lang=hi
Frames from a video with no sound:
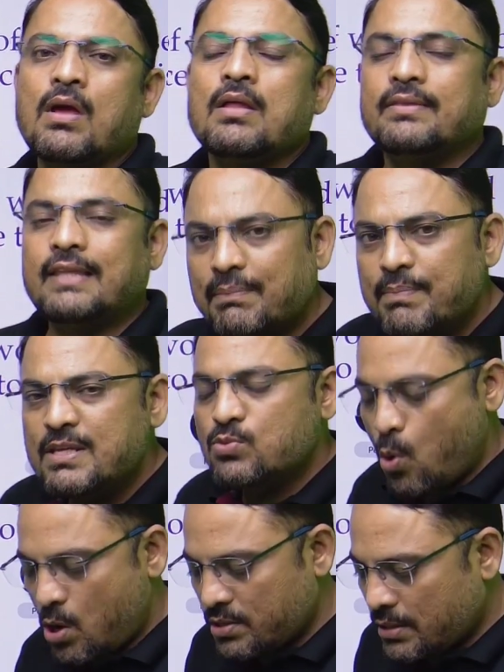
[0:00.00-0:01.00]
दैट मीन्स
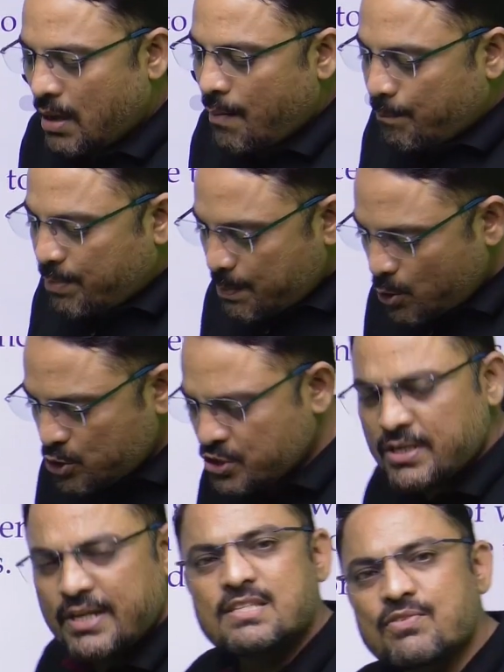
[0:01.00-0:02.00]
वॉट
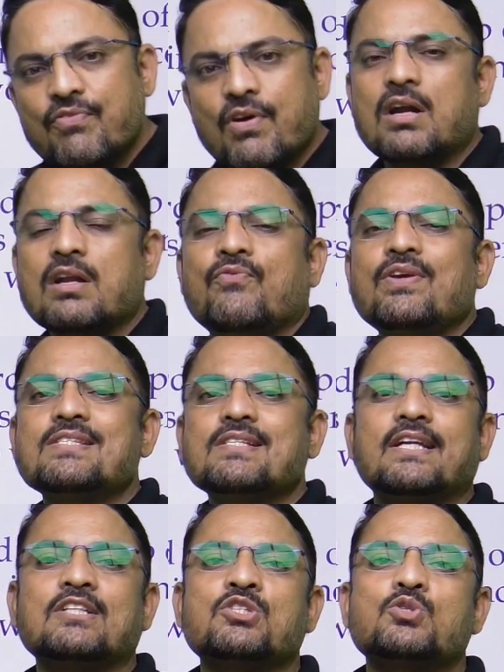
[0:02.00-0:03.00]
प्रिपोजिशन इट इज़ अ वर्ड विच
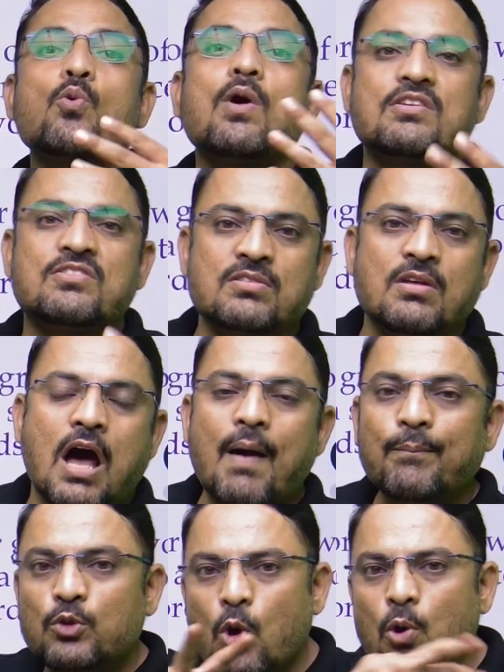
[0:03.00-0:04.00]
कनेक्ट्स टू वर्ड्स
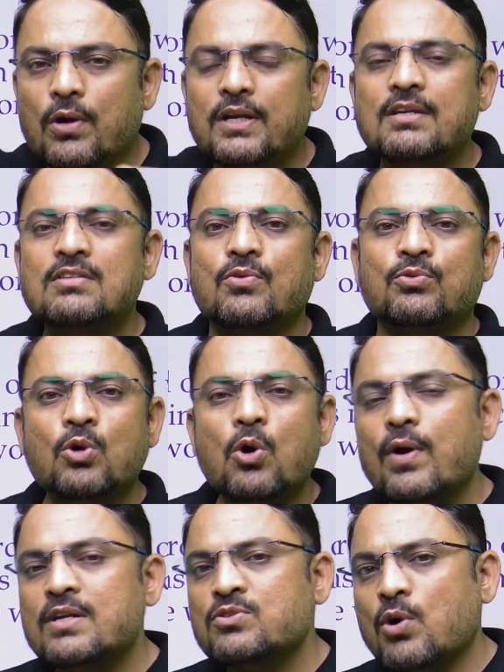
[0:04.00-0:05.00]
हम दो कनेक्ट दो
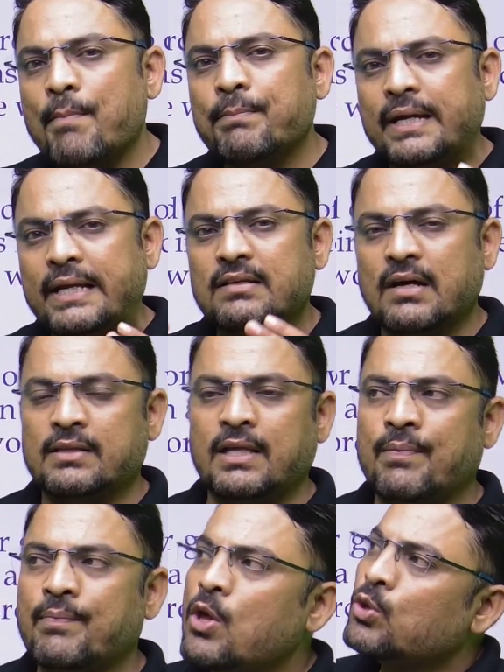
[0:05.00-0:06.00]
वर्ड्स को हम कनेक्ट करते
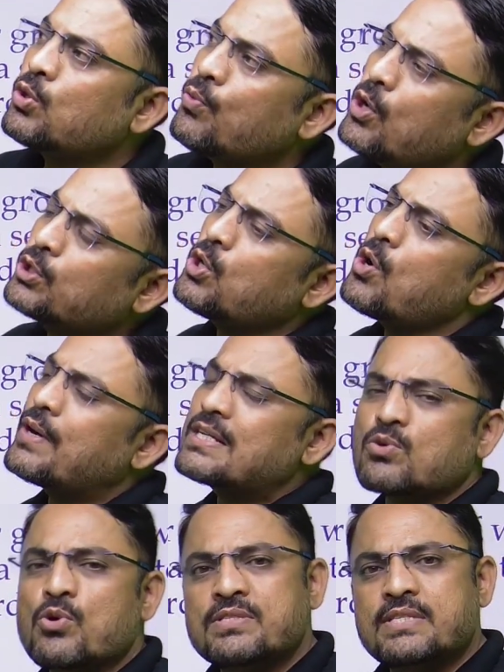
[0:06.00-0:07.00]
हैं तो वो दो वर्ड्स
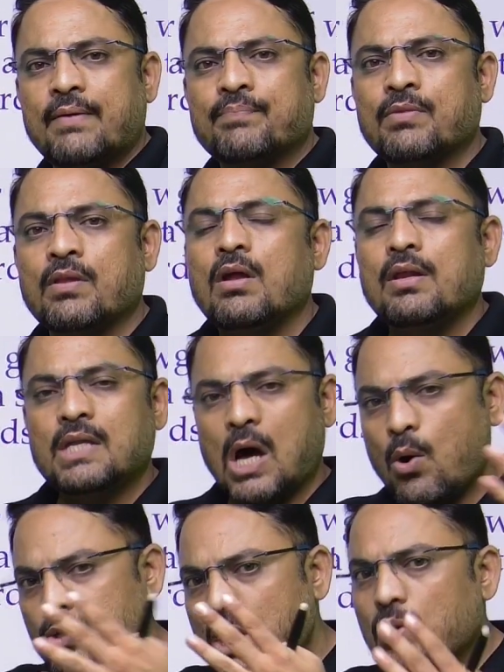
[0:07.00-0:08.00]
कौन से
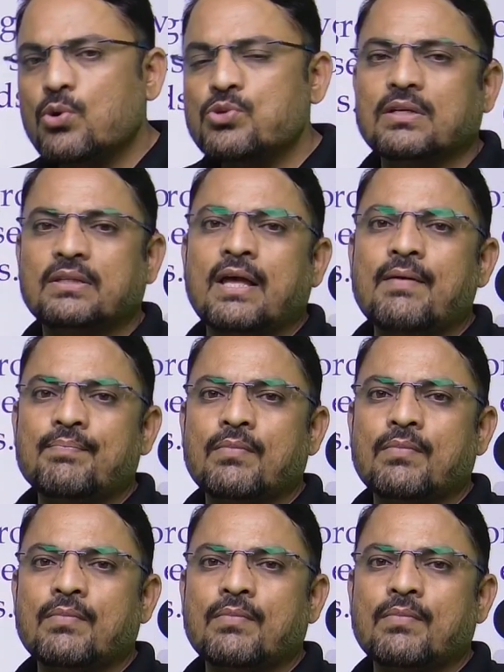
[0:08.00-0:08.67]
नाउन नाउन हो सकते हैं